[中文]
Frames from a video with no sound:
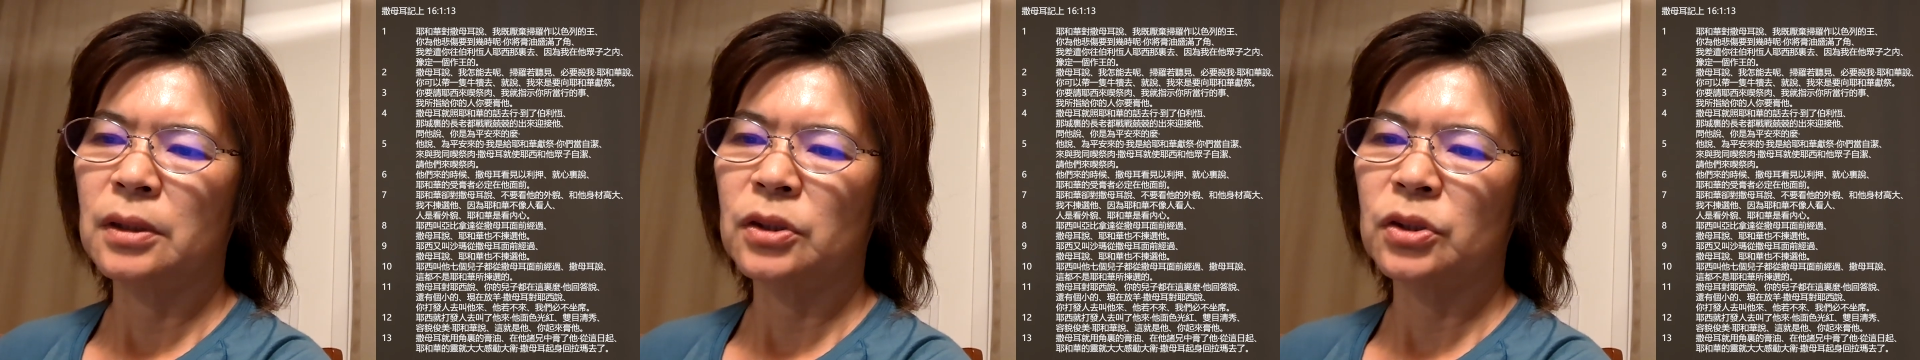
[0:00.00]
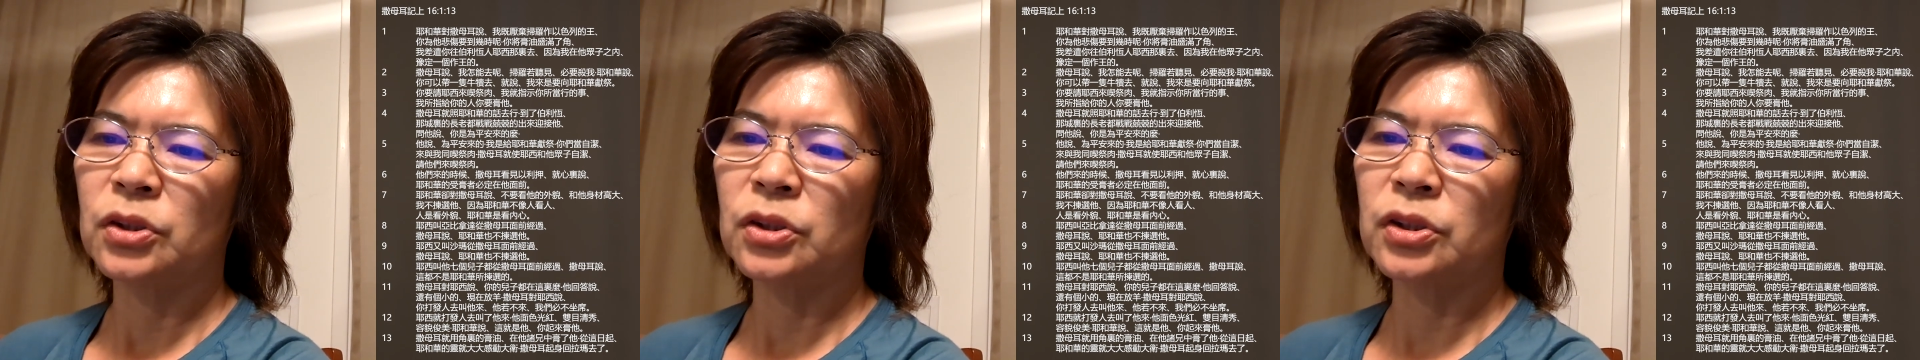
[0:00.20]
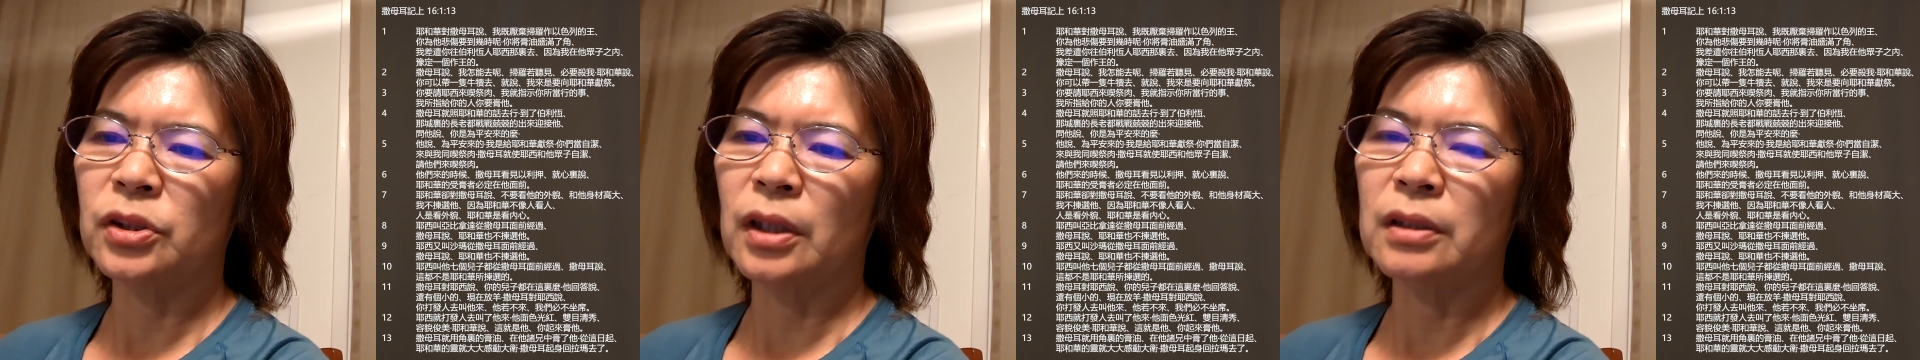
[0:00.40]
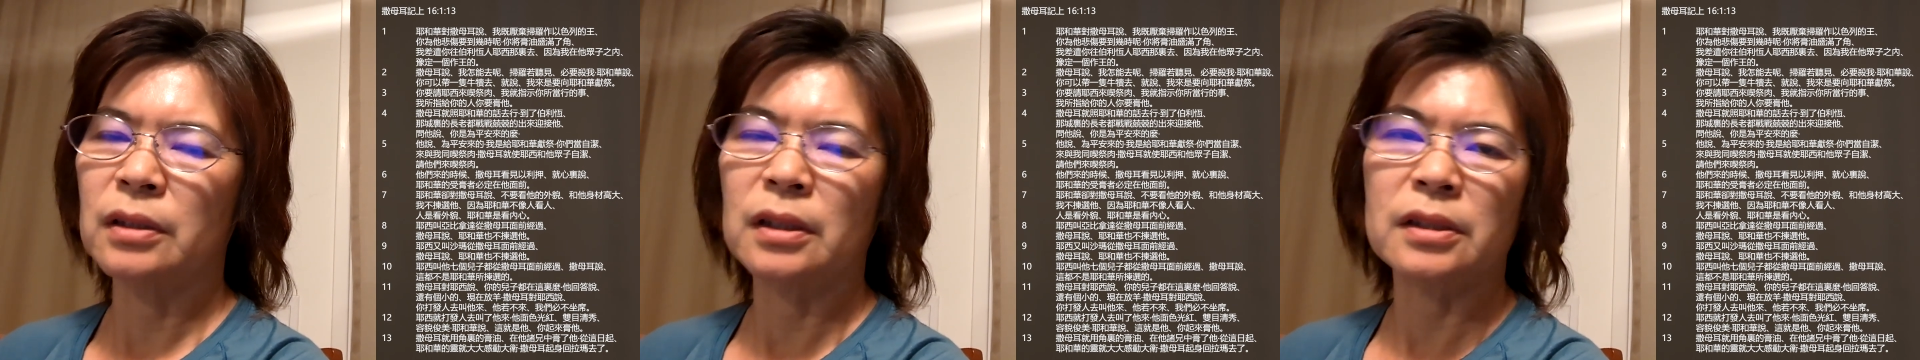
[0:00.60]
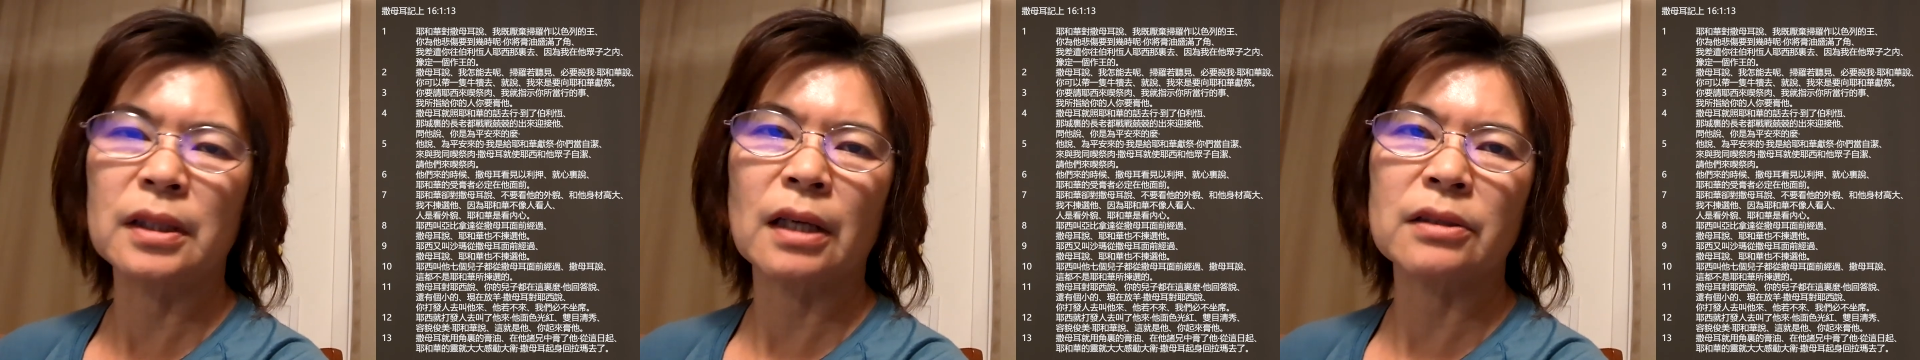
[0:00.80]
是神
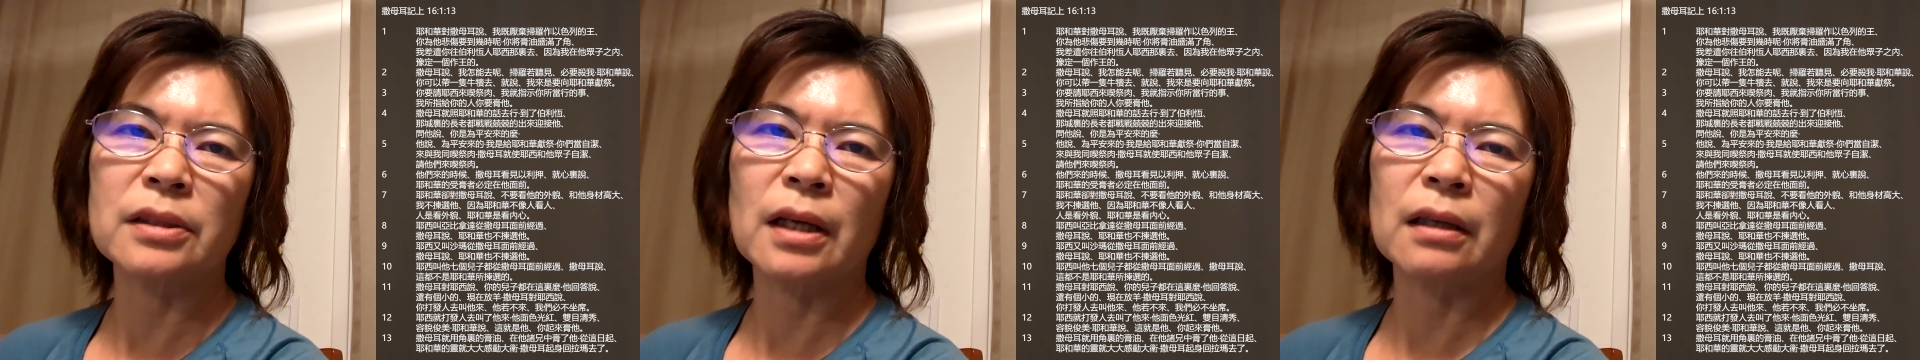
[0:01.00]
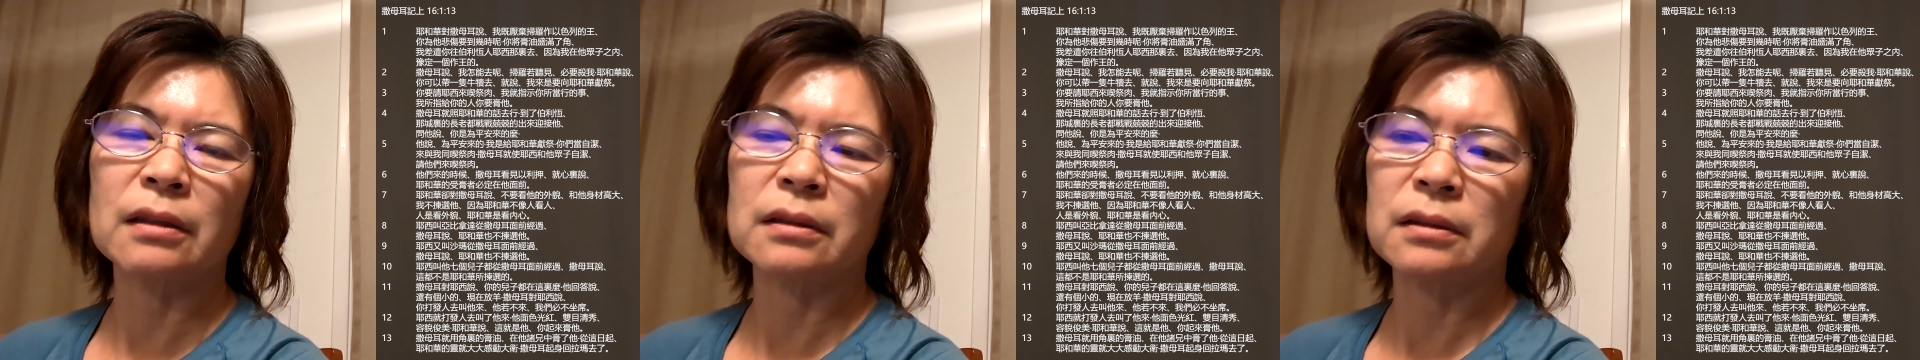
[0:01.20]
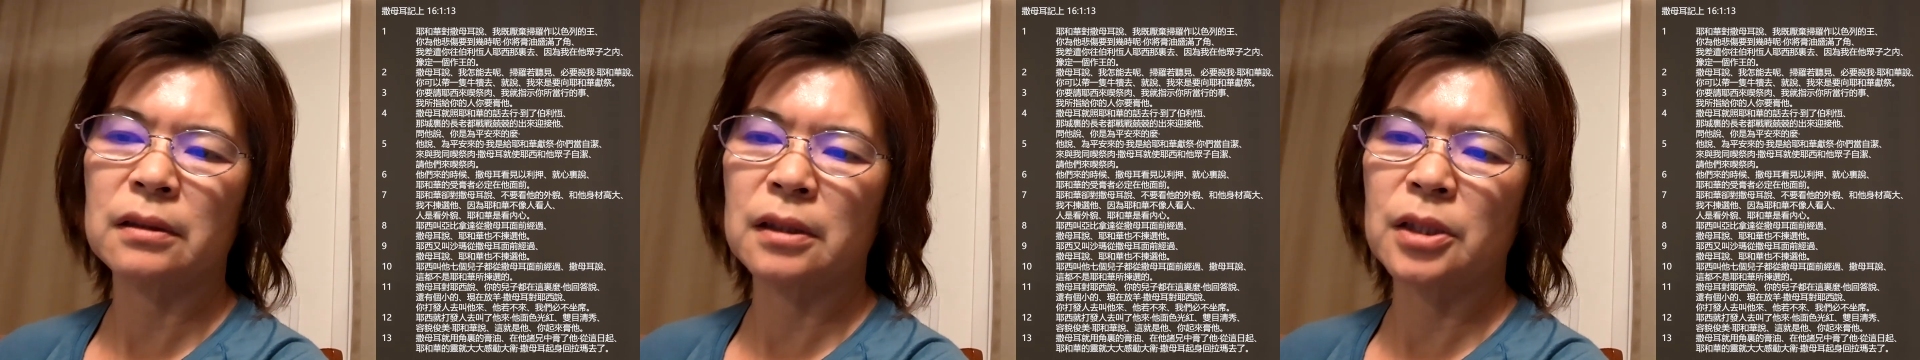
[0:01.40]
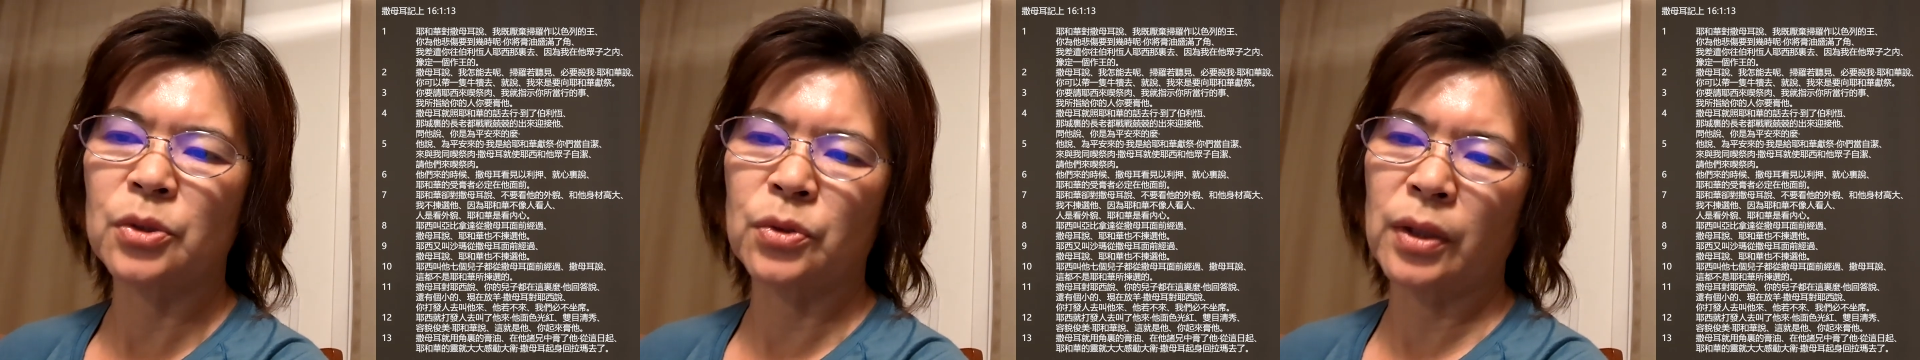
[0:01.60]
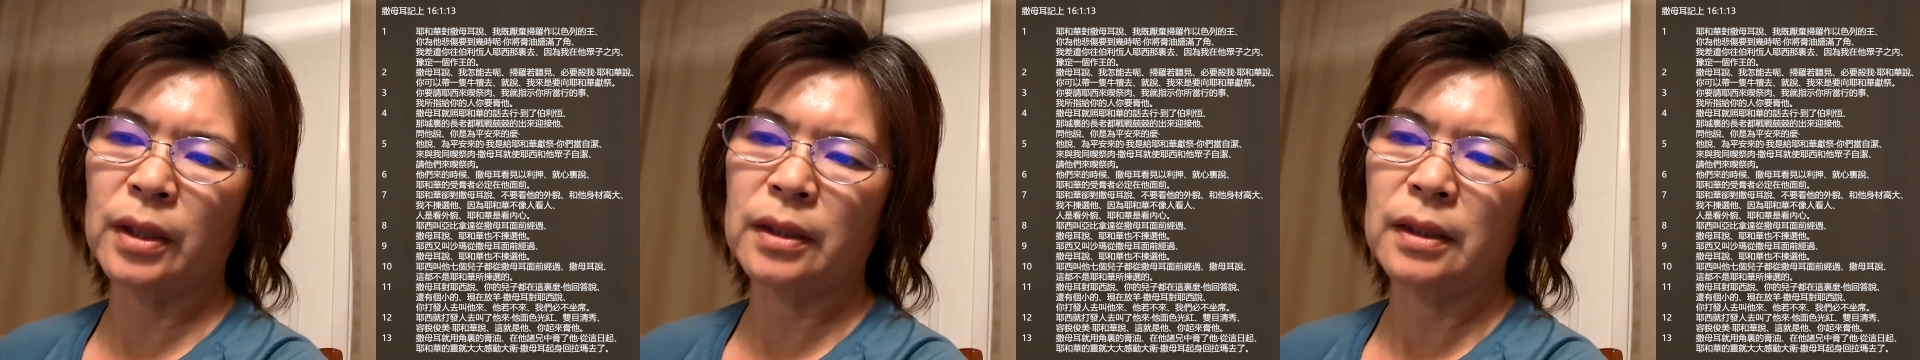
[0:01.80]
的上上之
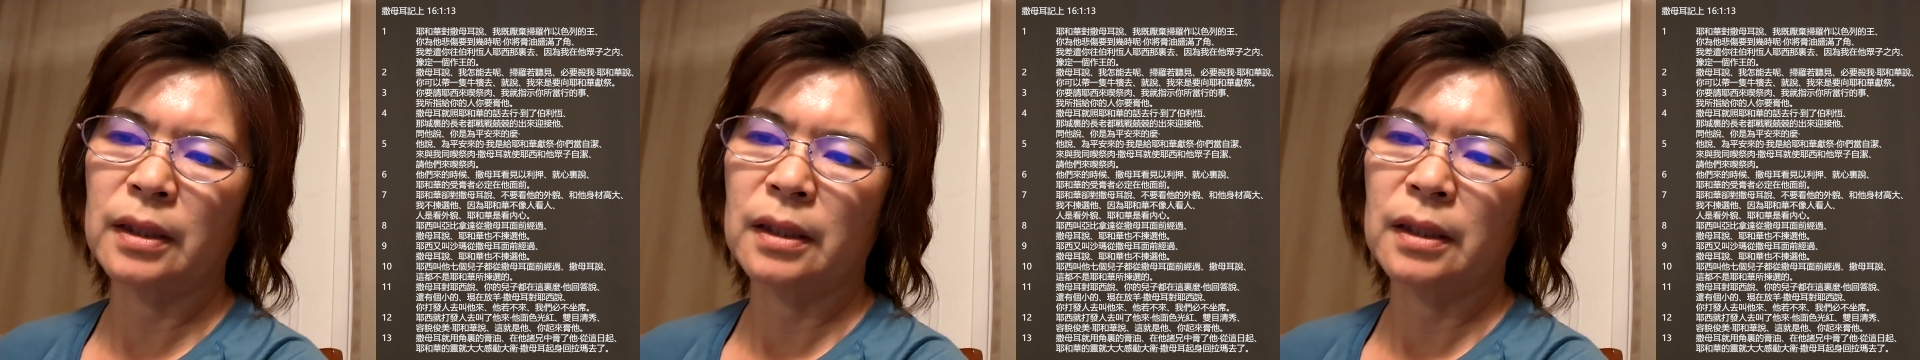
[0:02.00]
选，